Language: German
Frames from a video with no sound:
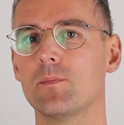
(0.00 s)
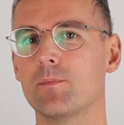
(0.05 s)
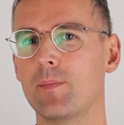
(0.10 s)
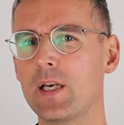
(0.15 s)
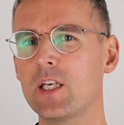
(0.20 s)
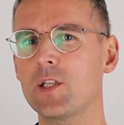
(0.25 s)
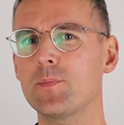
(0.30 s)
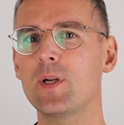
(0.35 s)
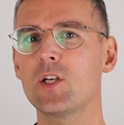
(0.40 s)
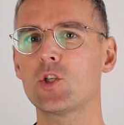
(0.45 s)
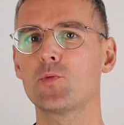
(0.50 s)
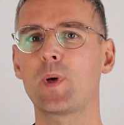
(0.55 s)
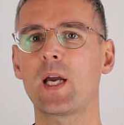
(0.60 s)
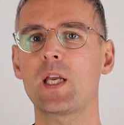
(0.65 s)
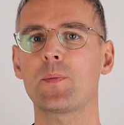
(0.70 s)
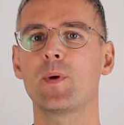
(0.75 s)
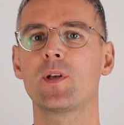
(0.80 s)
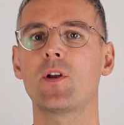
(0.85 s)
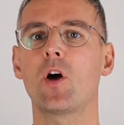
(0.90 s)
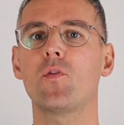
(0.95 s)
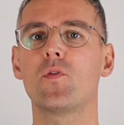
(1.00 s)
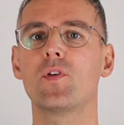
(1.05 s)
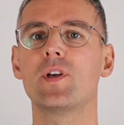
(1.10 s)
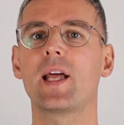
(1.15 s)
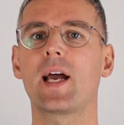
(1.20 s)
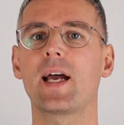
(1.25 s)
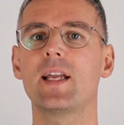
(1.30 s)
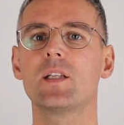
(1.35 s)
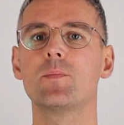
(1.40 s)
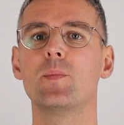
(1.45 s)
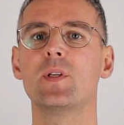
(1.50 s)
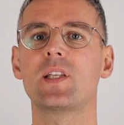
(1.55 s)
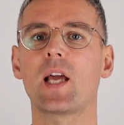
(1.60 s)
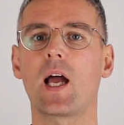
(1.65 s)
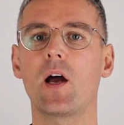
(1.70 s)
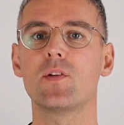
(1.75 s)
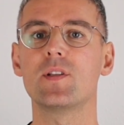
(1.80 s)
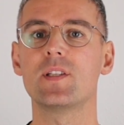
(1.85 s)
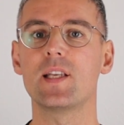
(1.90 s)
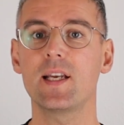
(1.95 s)
Manchmal spricht man auch von der Rente mit
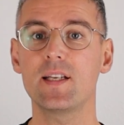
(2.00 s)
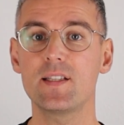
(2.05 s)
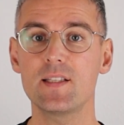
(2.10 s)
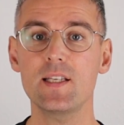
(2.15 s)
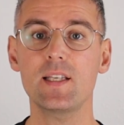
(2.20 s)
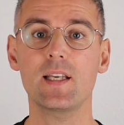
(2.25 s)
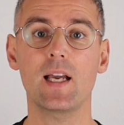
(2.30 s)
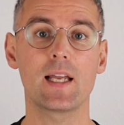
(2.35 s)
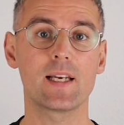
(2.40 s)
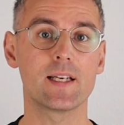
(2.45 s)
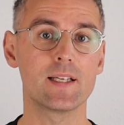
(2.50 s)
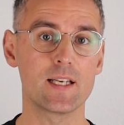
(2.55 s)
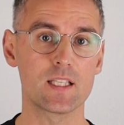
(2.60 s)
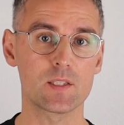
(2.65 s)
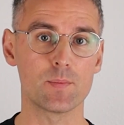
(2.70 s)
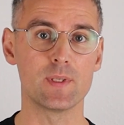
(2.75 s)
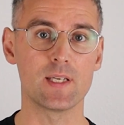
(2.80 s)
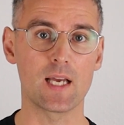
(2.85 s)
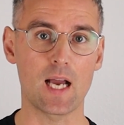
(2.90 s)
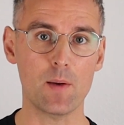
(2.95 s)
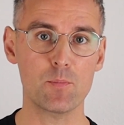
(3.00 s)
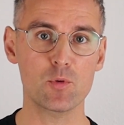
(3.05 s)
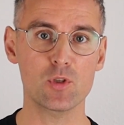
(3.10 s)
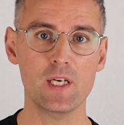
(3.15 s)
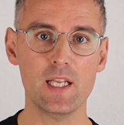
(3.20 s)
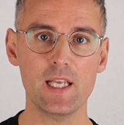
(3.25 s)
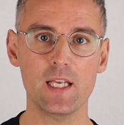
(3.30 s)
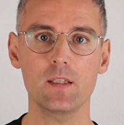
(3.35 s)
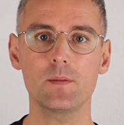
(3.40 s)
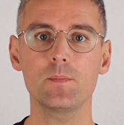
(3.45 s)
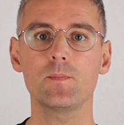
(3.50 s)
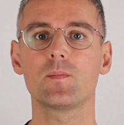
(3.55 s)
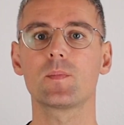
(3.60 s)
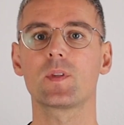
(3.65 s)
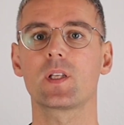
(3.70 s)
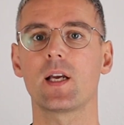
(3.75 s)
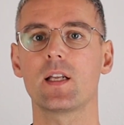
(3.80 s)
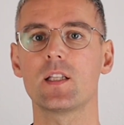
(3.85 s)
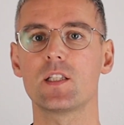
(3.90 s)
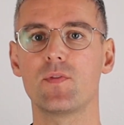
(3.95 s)
63, allerdings mit Abschlägen,
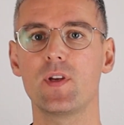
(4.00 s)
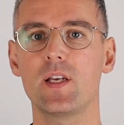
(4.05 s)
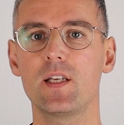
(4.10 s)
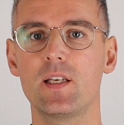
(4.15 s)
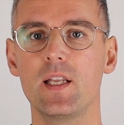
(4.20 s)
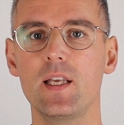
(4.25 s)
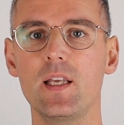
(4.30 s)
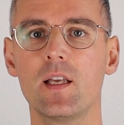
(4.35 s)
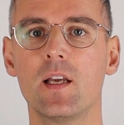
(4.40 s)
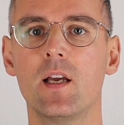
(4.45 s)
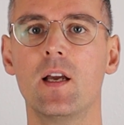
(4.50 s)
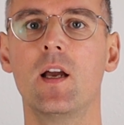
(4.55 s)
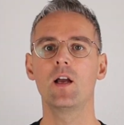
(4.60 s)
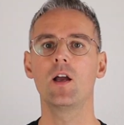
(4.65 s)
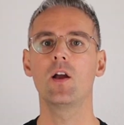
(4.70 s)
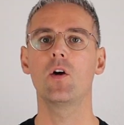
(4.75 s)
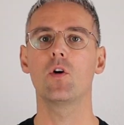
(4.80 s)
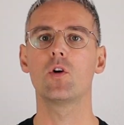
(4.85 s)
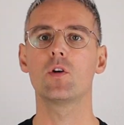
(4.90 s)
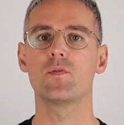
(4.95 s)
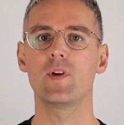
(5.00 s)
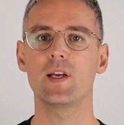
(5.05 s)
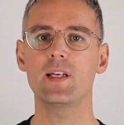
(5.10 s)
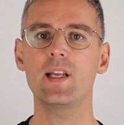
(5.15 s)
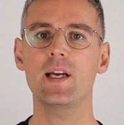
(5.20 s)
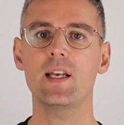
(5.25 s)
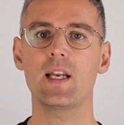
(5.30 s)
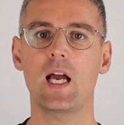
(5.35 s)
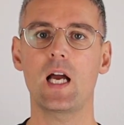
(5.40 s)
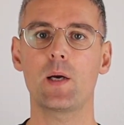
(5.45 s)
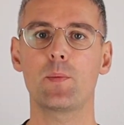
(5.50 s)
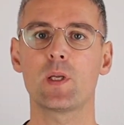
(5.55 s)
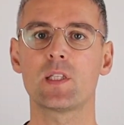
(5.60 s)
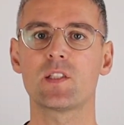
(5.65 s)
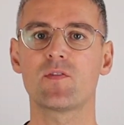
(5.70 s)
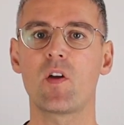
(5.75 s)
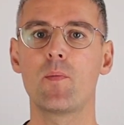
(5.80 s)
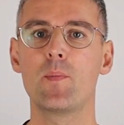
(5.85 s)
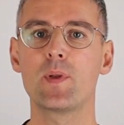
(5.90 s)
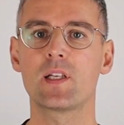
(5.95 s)
ganz wichtig. Und wenn dein
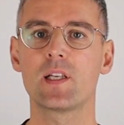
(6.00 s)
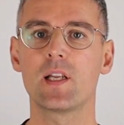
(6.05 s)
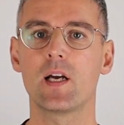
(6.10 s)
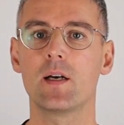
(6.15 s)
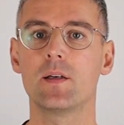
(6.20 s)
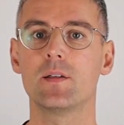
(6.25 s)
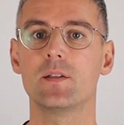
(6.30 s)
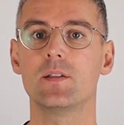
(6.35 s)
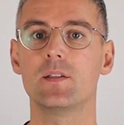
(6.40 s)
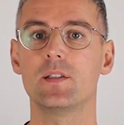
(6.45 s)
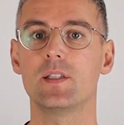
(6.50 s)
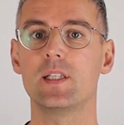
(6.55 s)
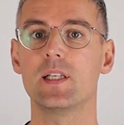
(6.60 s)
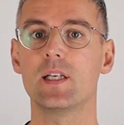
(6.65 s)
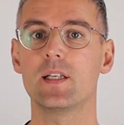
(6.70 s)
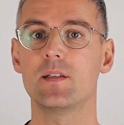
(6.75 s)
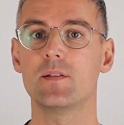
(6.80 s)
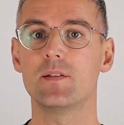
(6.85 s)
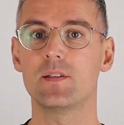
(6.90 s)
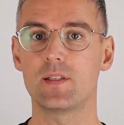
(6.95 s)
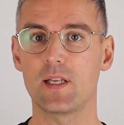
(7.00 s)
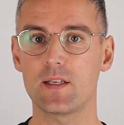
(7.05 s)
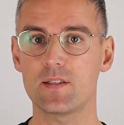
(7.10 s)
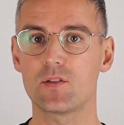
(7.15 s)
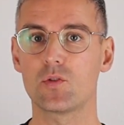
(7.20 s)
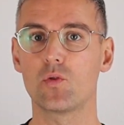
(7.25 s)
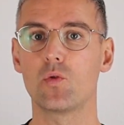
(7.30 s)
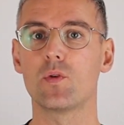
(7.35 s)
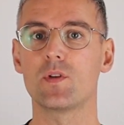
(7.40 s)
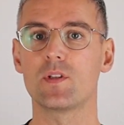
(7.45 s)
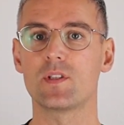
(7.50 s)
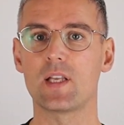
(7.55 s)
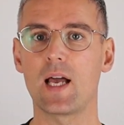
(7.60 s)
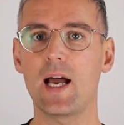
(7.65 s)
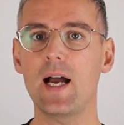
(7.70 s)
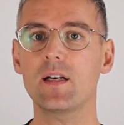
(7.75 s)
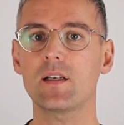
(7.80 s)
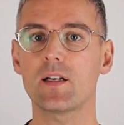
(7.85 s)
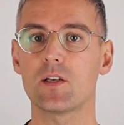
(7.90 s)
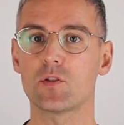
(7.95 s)
Arbeitsvermittler dir das so
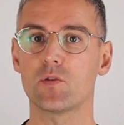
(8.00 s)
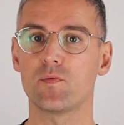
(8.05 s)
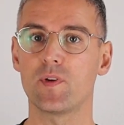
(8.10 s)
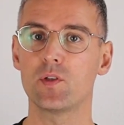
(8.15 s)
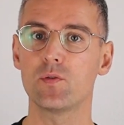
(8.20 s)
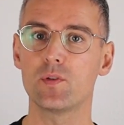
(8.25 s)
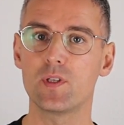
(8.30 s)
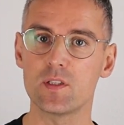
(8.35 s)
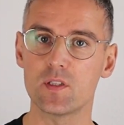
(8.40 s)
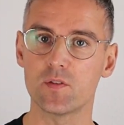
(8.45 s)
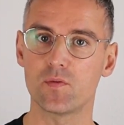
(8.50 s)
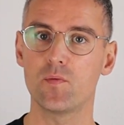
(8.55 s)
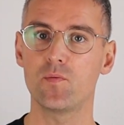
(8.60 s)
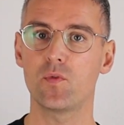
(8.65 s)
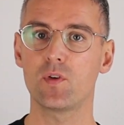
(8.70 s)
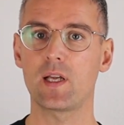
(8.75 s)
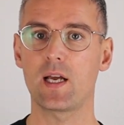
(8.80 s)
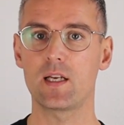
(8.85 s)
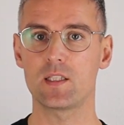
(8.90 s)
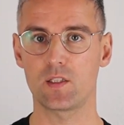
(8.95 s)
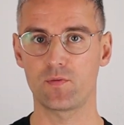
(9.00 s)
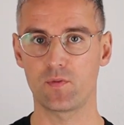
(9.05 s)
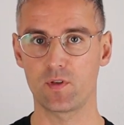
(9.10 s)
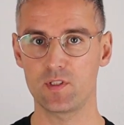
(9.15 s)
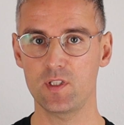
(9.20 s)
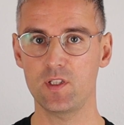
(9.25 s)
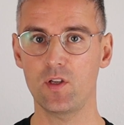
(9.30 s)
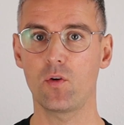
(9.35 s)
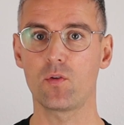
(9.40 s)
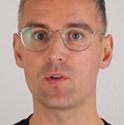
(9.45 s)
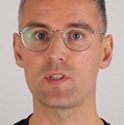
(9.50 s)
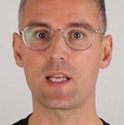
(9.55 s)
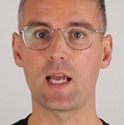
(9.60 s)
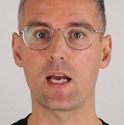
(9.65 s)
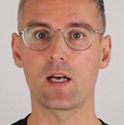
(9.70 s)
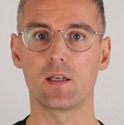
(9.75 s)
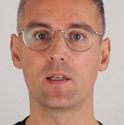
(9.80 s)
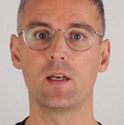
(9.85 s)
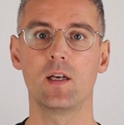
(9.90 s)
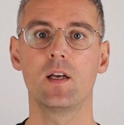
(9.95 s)
sagt, also wenn du diese 35
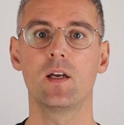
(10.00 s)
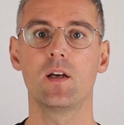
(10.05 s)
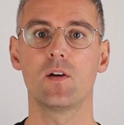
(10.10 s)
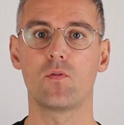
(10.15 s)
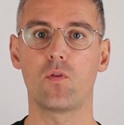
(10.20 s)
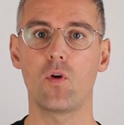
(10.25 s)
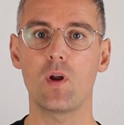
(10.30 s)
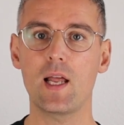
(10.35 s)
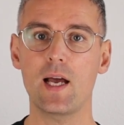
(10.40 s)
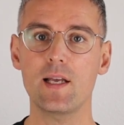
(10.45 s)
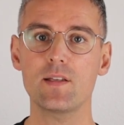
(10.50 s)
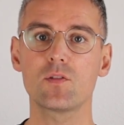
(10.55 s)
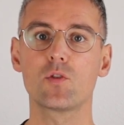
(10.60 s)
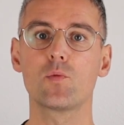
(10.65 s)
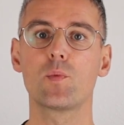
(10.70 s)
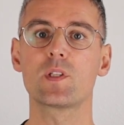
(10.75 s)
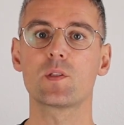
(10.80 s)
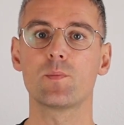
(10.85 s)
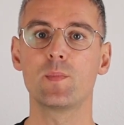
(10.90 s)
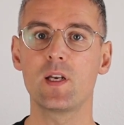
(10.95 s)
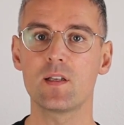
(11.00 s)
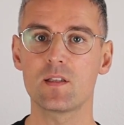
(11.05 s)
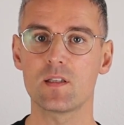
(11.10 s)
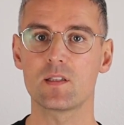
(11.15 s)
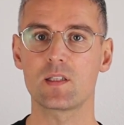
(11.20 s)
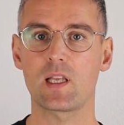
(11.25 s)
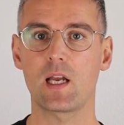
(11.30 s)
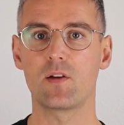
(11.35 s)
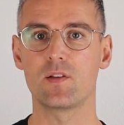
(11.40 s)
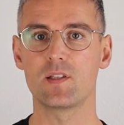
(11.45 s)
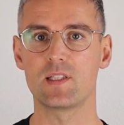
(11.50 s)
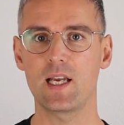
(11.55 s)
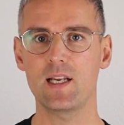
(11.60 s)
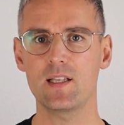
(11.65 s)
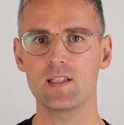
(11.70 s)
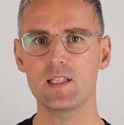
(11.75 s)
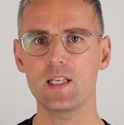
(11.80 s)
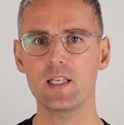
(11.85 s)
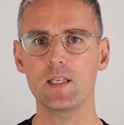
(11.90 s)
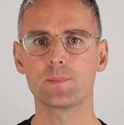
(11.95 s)
Versicherungsjahre voll hast, du bist mindestens
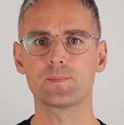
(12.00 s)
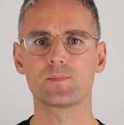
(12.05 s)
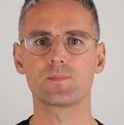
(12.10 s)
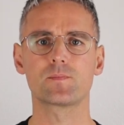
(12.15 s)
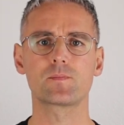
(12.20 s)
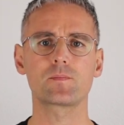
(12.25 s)
63